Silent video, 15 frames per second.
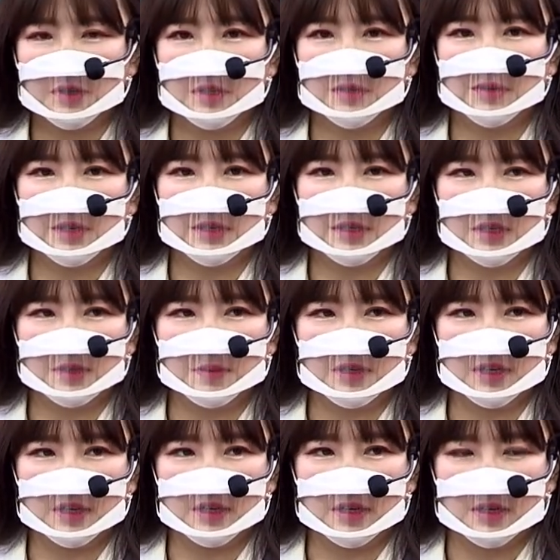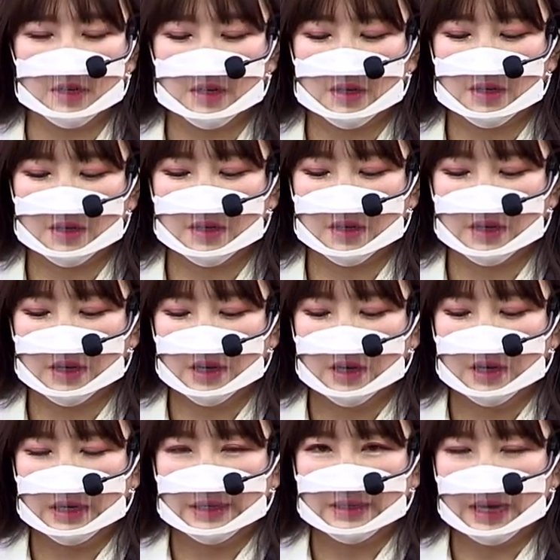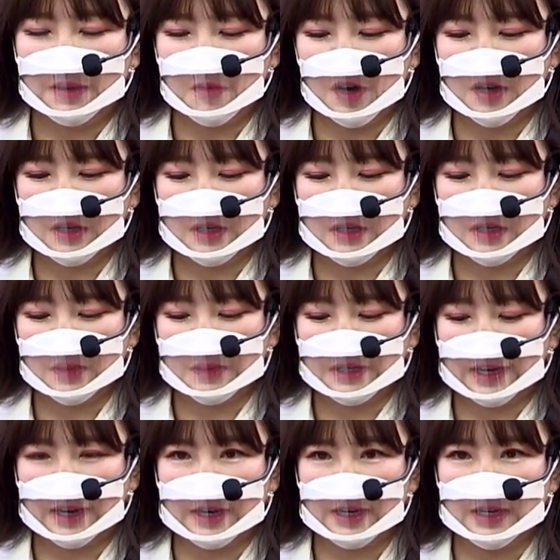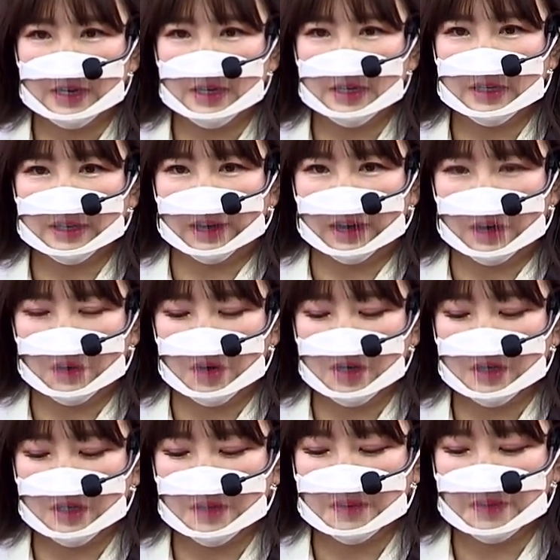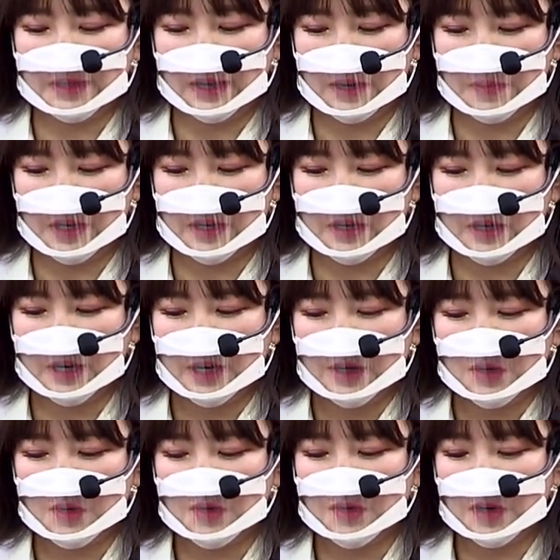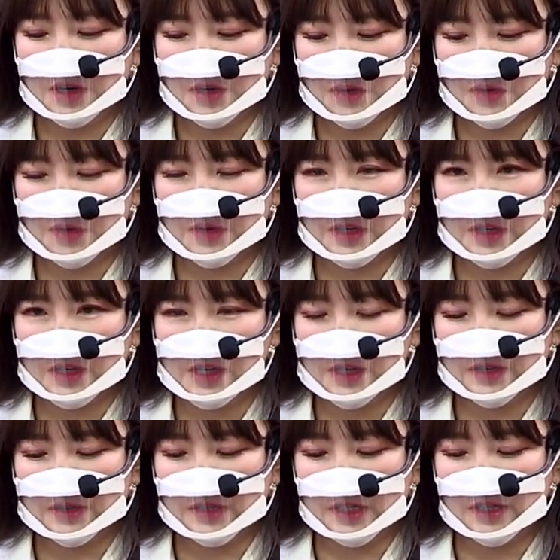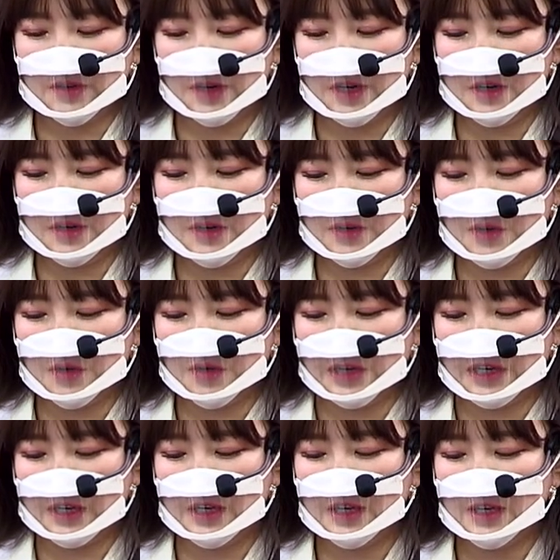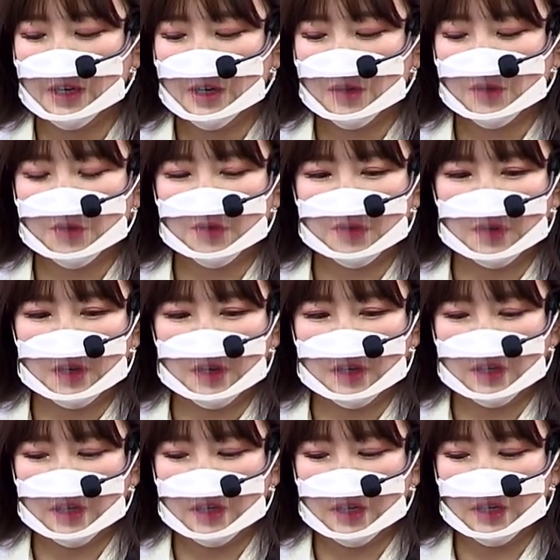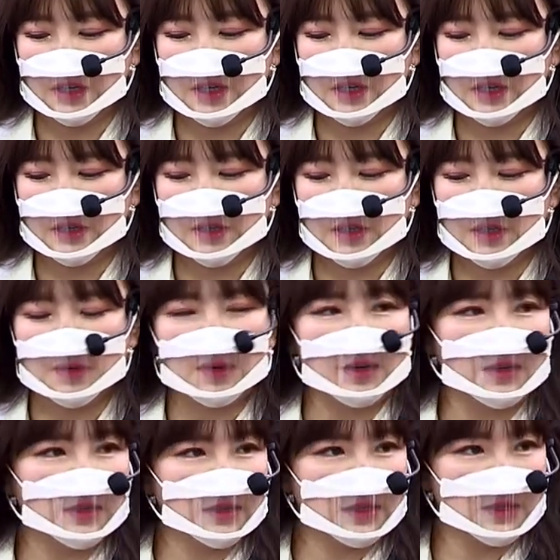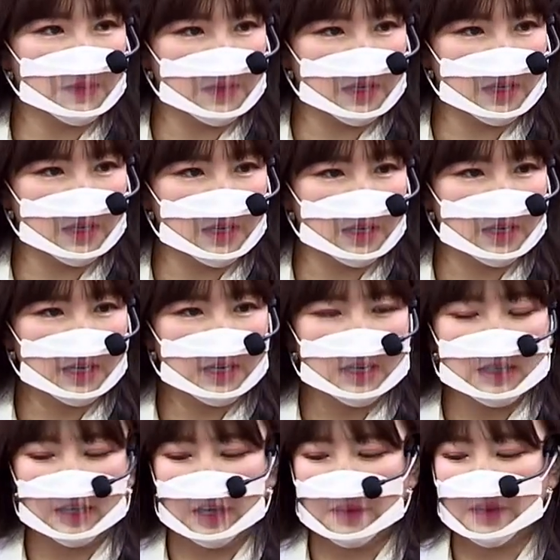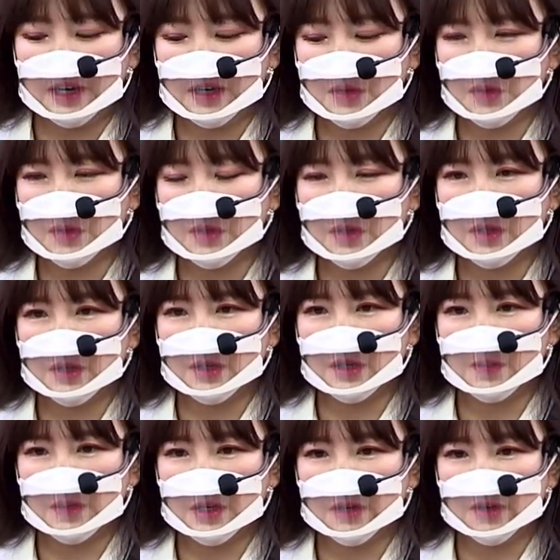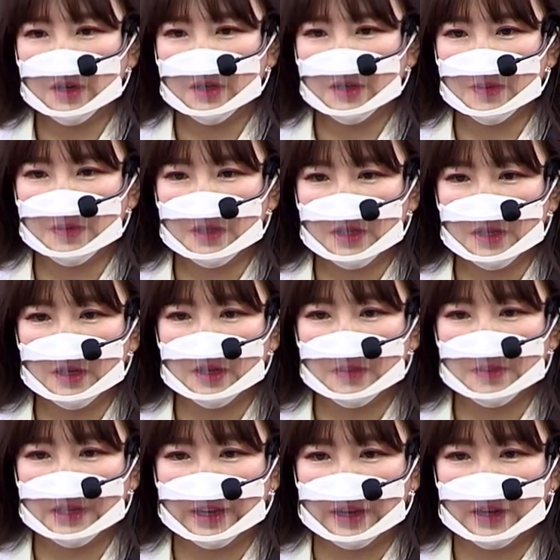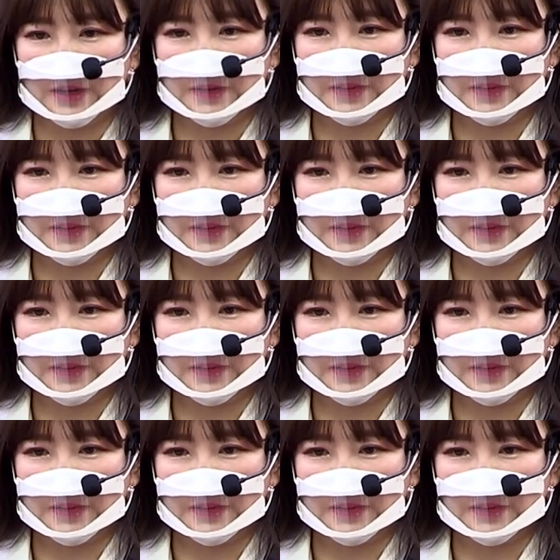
10월 12일. 3월 24일, 4월 13일, 6월 9일, 7월 6일, 9월 1일, 10월 12일, 대망의 수능은 11월 17일입니다.